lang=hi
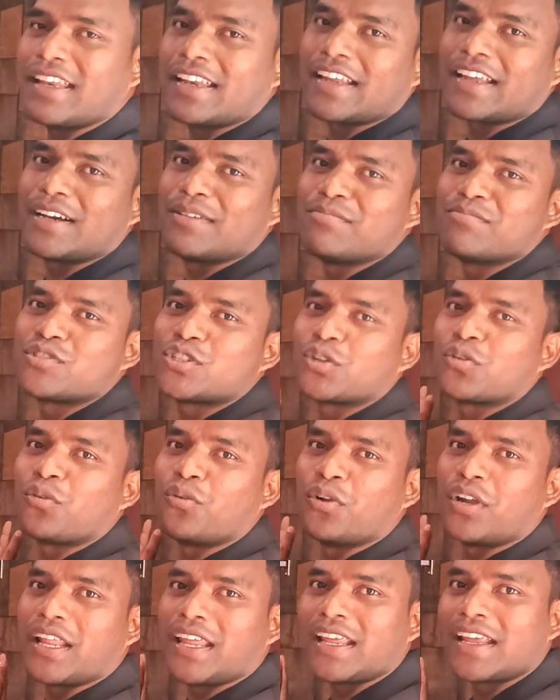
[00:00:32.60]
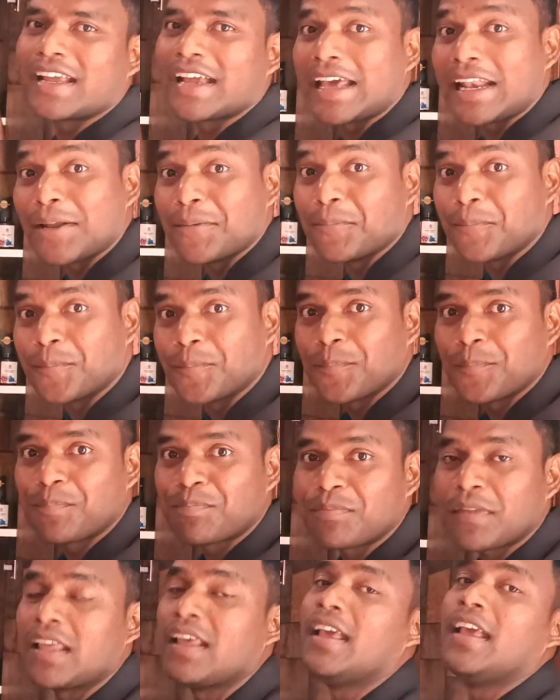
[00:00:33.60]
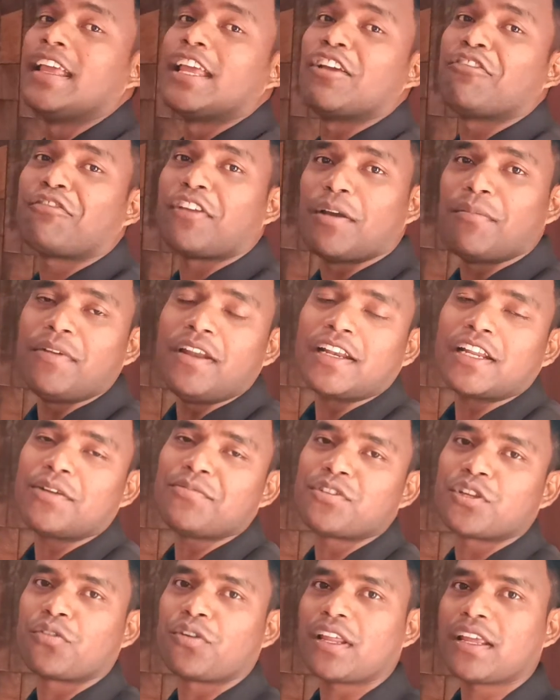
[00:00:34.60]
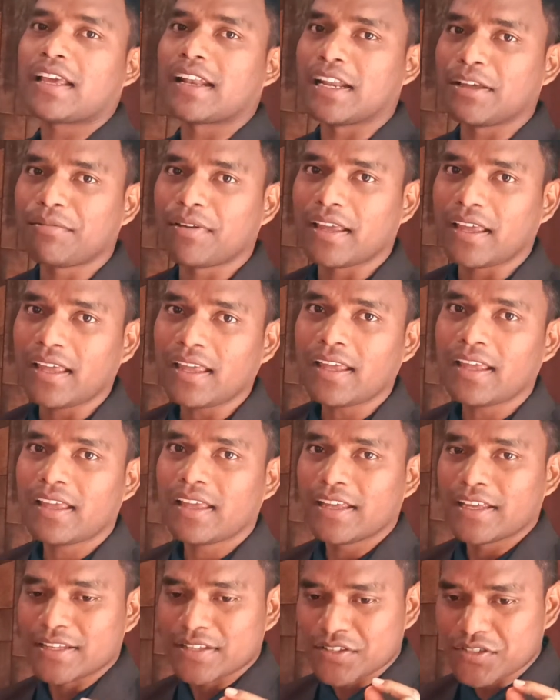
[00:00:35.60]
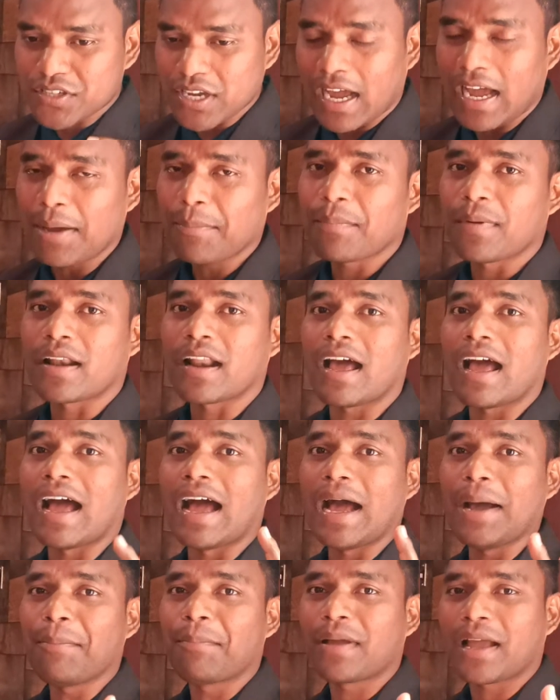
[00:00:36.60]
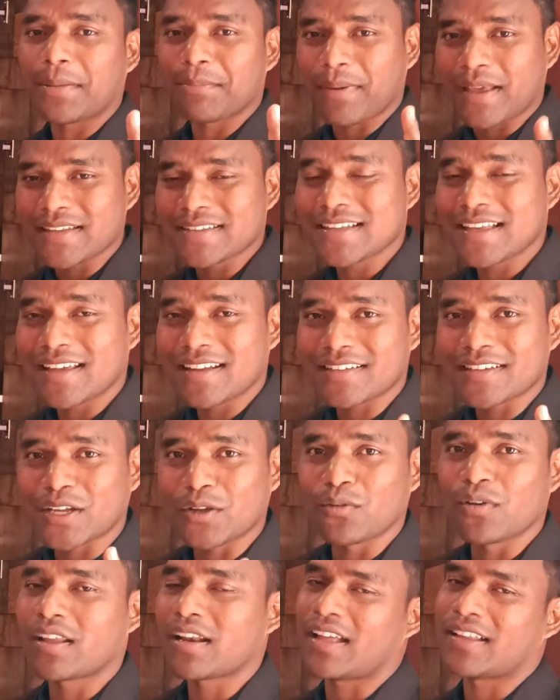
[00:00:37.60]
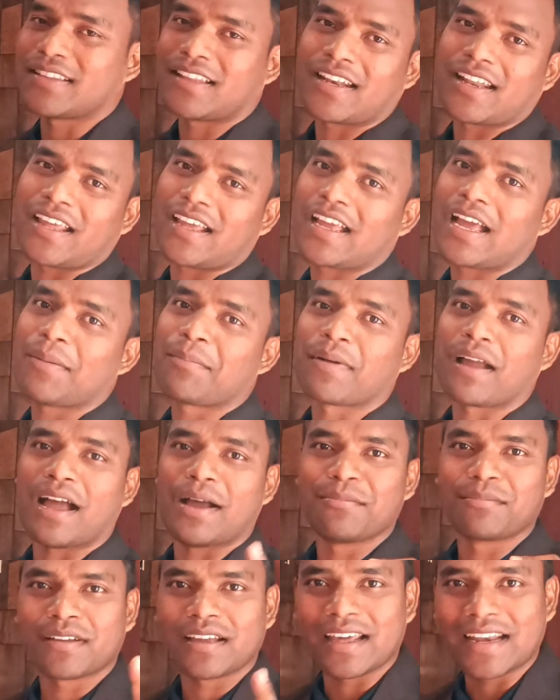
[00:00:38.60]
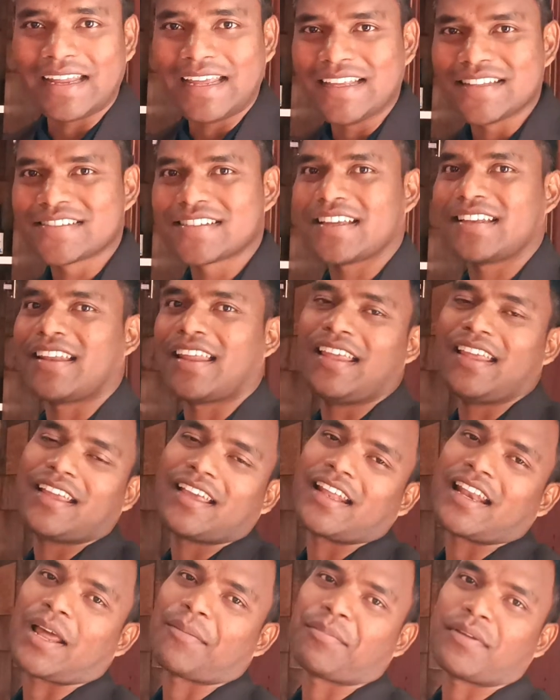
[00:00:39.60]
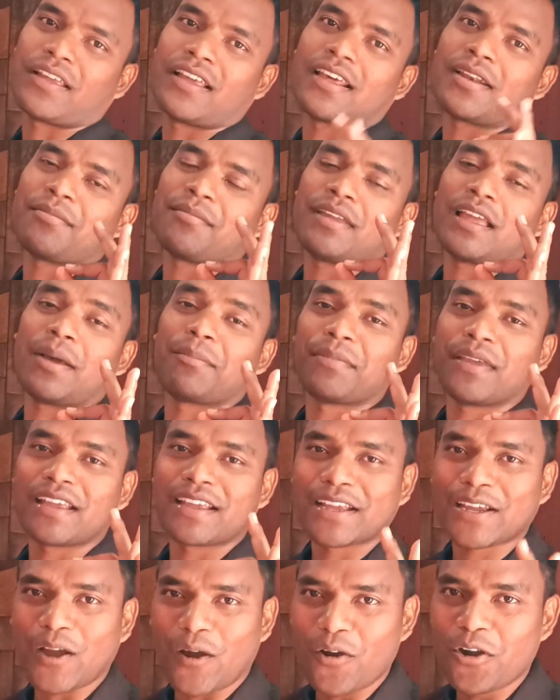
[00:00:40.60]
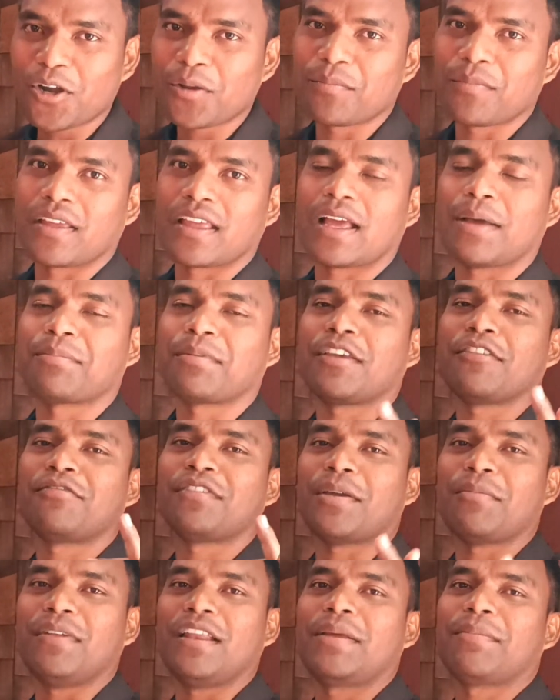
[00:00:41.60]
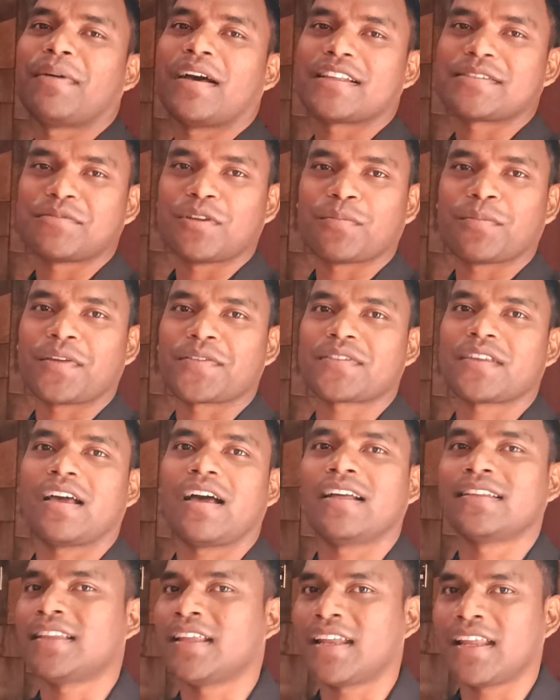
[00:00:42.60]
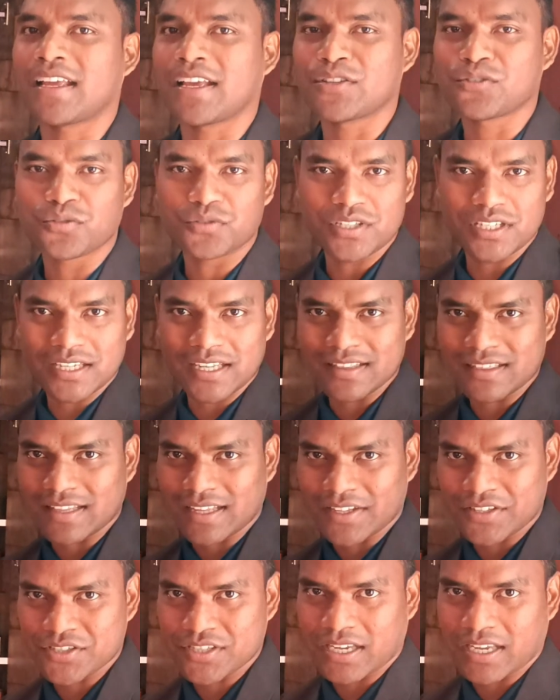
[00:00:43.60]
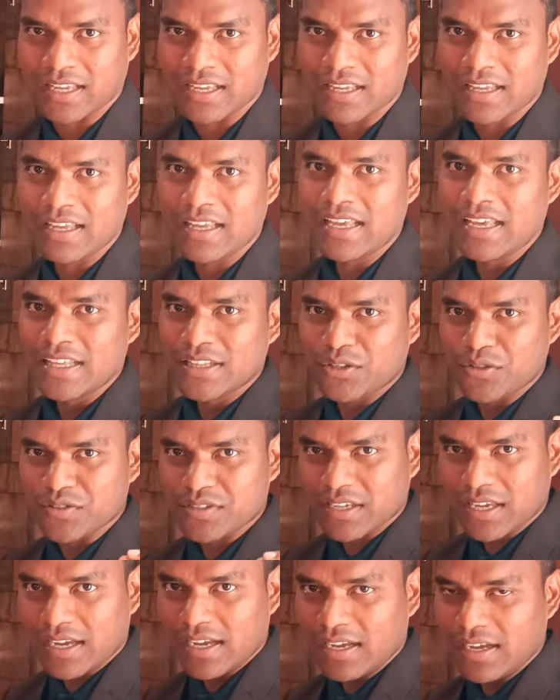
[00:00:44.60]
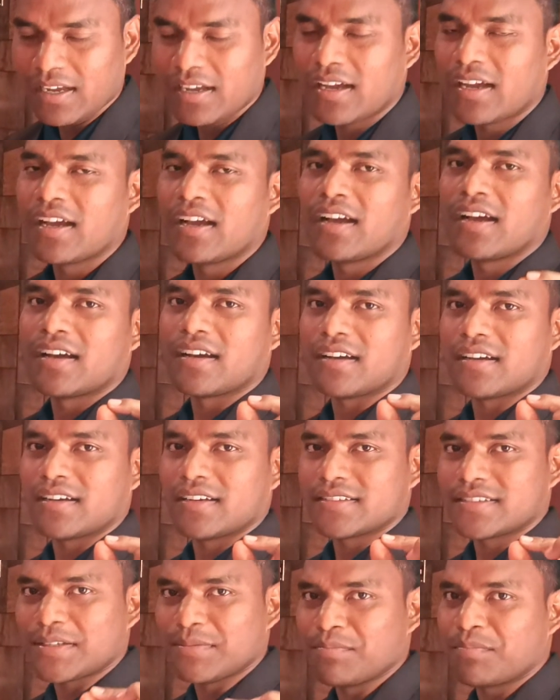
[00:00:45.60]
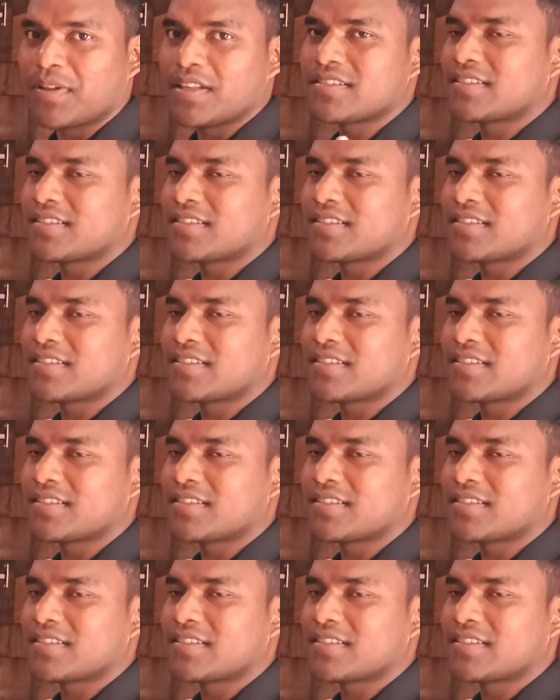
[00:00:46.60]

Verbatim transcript: इनकम सिक्योरिटी क्लब ये फैमिली इनकम सिक्योरिटी क्लब है जहां पर आपका पैसा रेगुलर आते रहेगा आप काम करें चाहे नहीं करें आपके घर में आपके अकाउंट में आपके फैमिली के पास में पैसा आते रहेगा सोचिए कितना अच्छा है तो इसका आ, सिंपल